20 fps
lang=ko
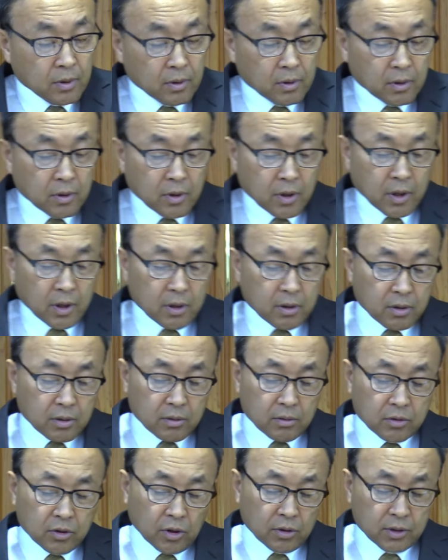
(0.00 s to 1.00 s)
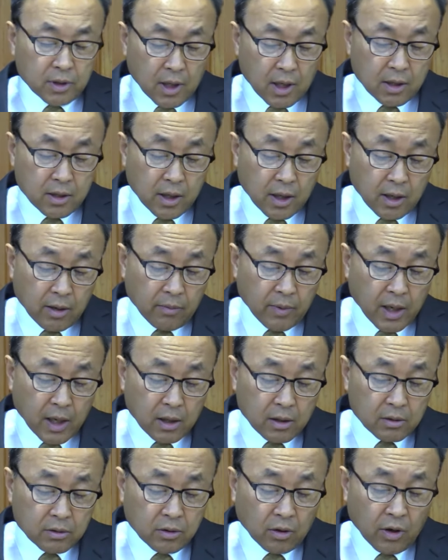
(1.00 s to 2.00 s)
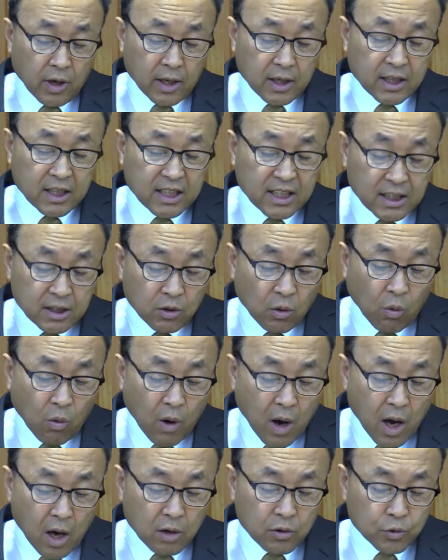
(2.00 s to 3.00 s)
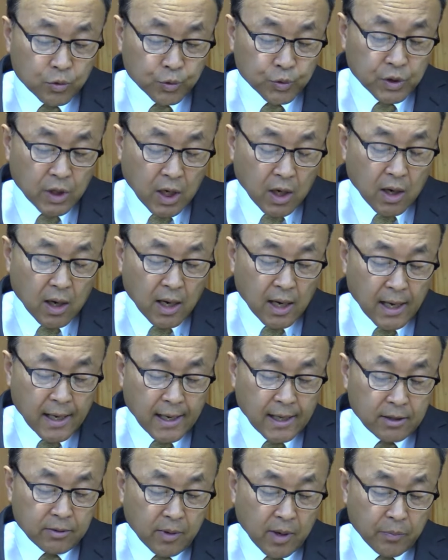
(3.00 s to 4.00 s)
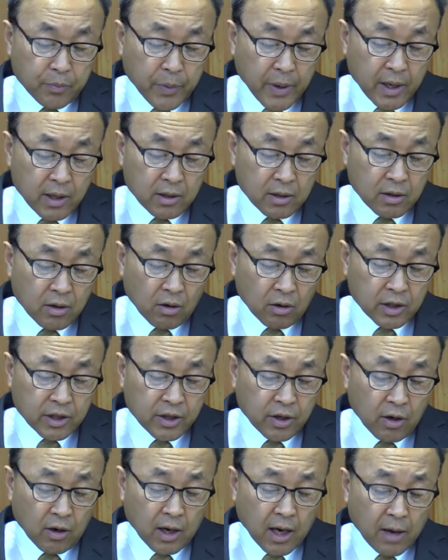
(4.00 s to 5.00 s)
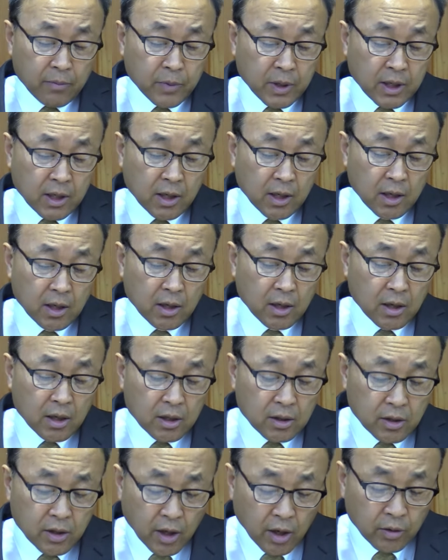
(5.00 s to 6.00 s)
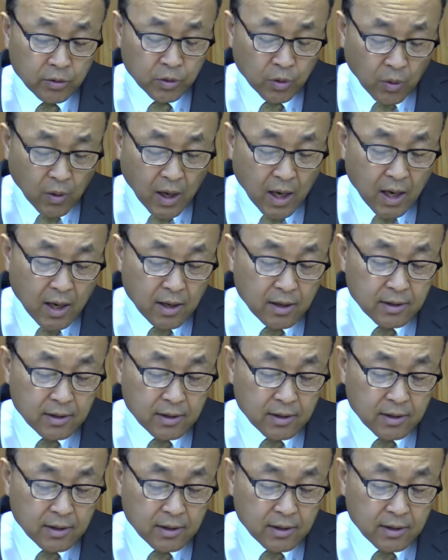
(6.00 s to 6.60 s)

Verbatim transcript: 그 천사가 그에게 말하기를 너의 기도와 구제가 하나님 앞에 이르러 기억함이 되었노라.